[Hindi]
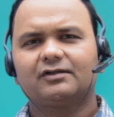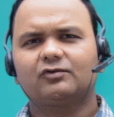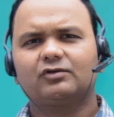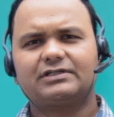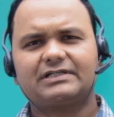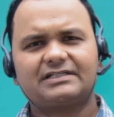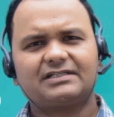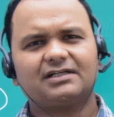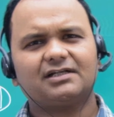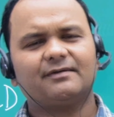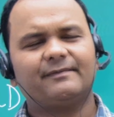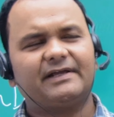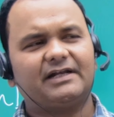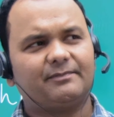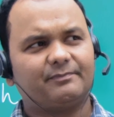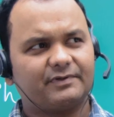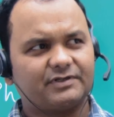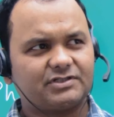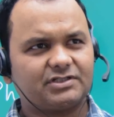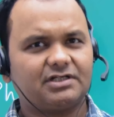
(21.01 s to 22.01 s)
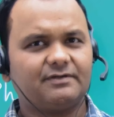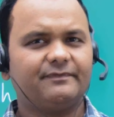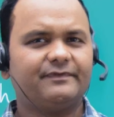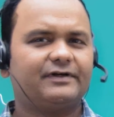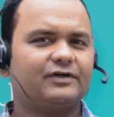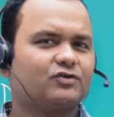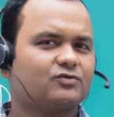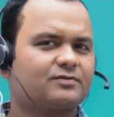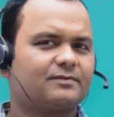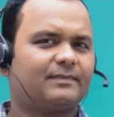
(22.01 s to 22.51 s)
तो जैसा कि मैंने पिछले
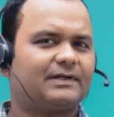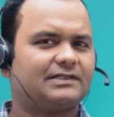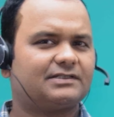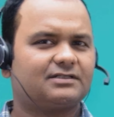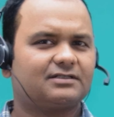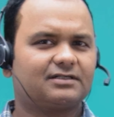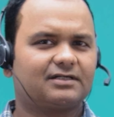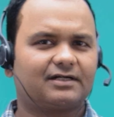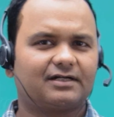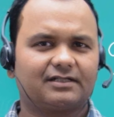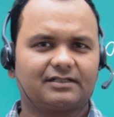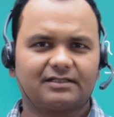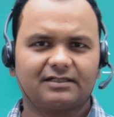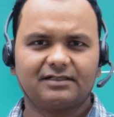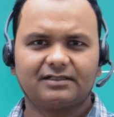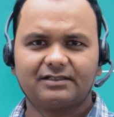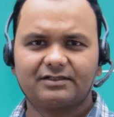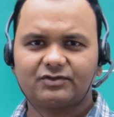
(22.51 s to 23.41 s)
वीडियोस में बातचीत करा था